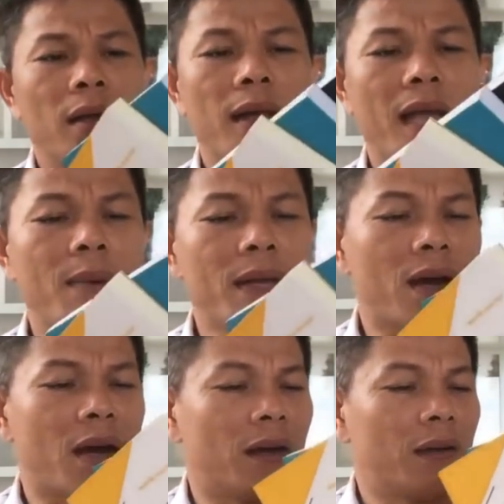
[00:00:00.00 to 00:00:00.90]
ngay bây
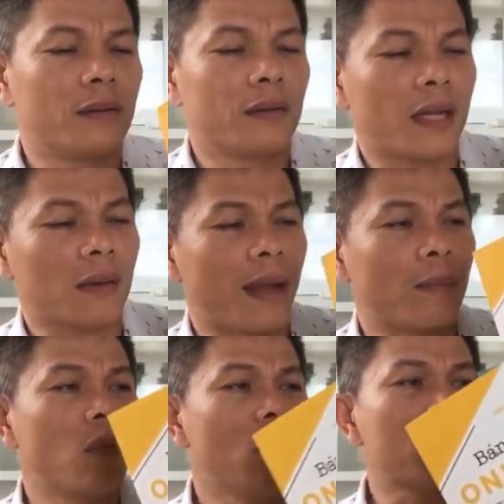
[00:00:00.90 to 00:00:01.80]
giờ để các
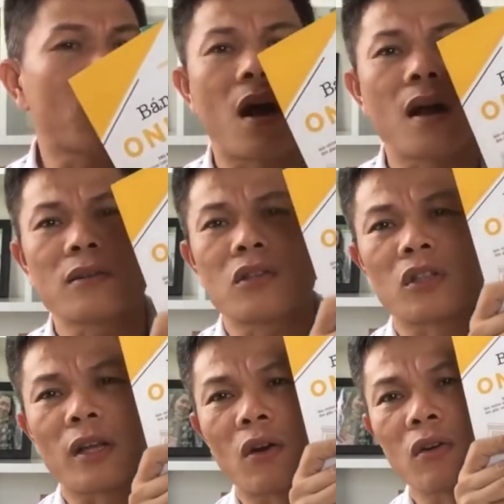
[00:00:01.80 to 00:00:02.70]
bạn muốn có cái
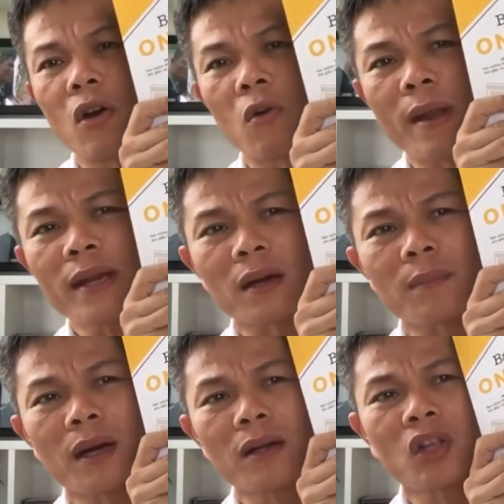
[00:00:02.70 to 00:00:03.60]
sự thay đổi đột biến trong
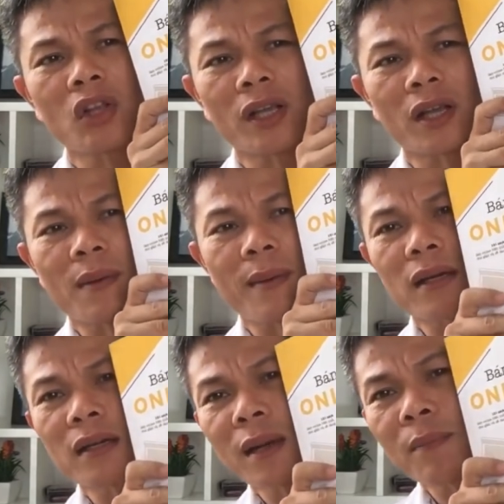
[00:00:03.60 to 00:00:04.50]
năm mới thì các
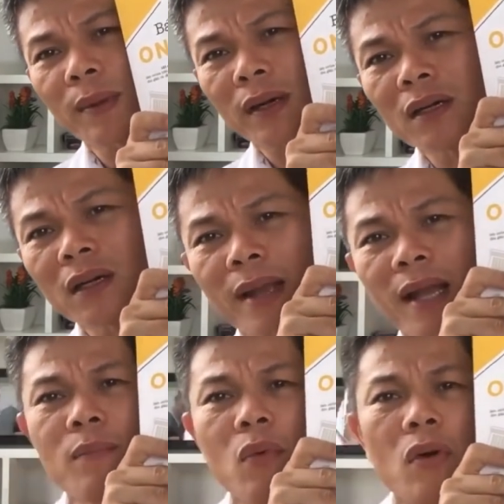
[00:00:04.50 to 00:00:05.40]
bạn trên khắp mọi miền đất nước các bạn
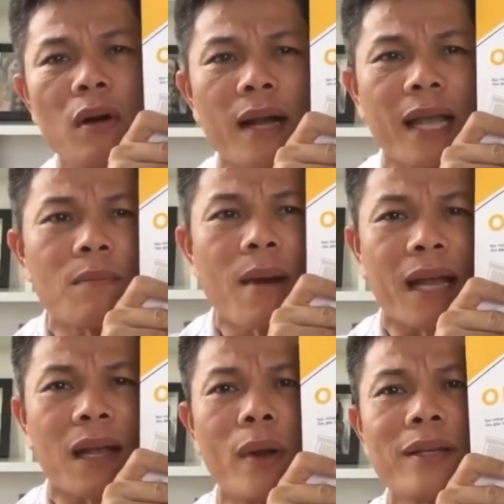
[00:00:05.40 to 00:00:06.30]
hãy mua ngay
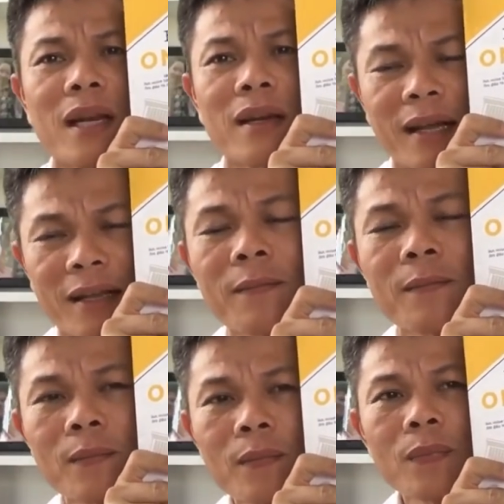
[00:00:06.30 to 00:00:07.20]
ba cái quyển sách này
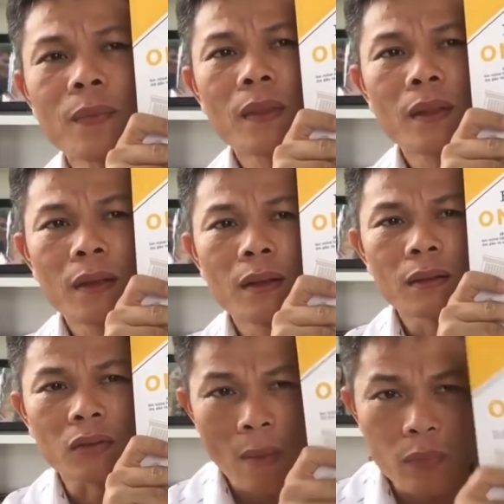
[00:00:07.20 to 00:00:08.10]

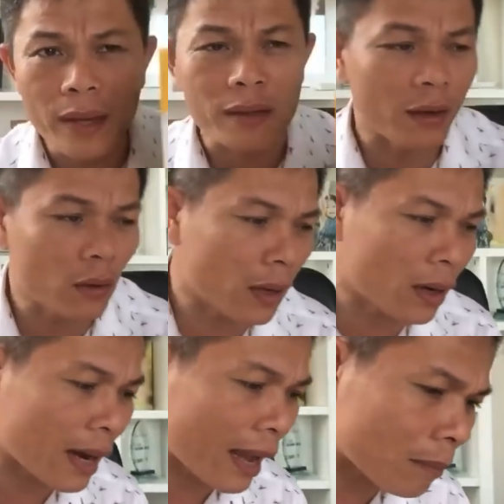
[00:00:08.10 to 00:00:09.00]
tổng giá trị của
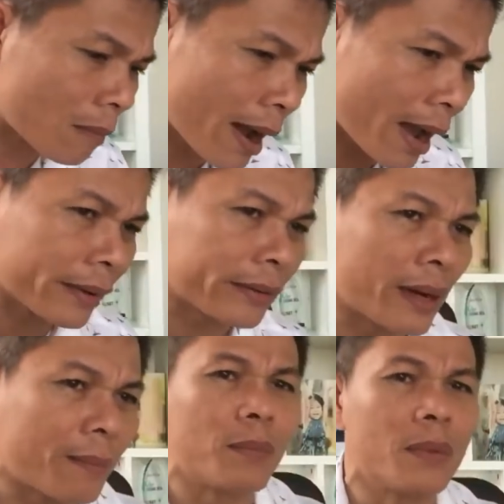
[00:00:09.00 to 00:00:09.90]
nó là
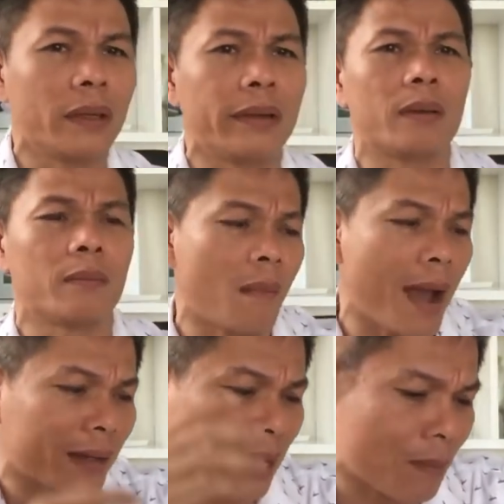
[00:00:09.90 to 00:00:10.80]
310
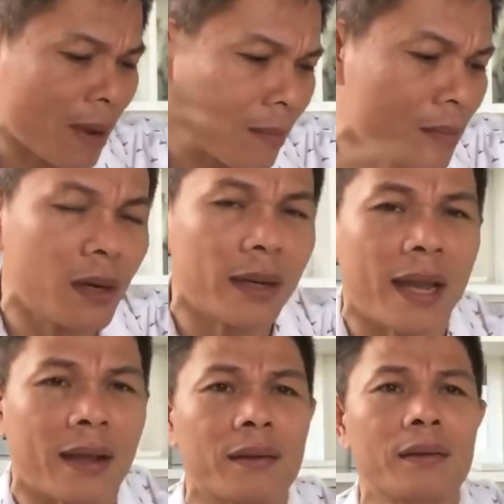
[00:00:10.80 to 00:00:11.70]
330
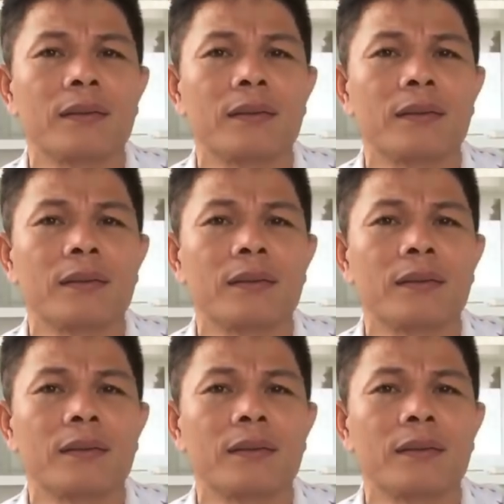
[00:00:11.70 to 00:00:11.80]
ngàn